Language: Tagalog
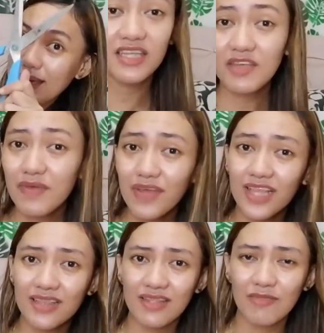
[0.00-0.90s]
Kinig ko
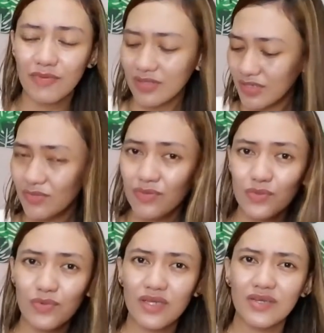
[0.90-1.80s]
electric fan kasi
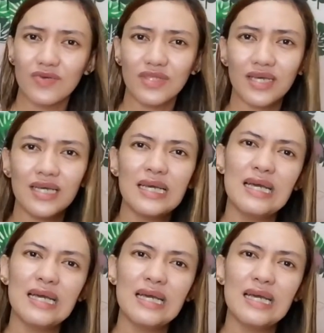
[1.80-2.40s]
binungay ko na.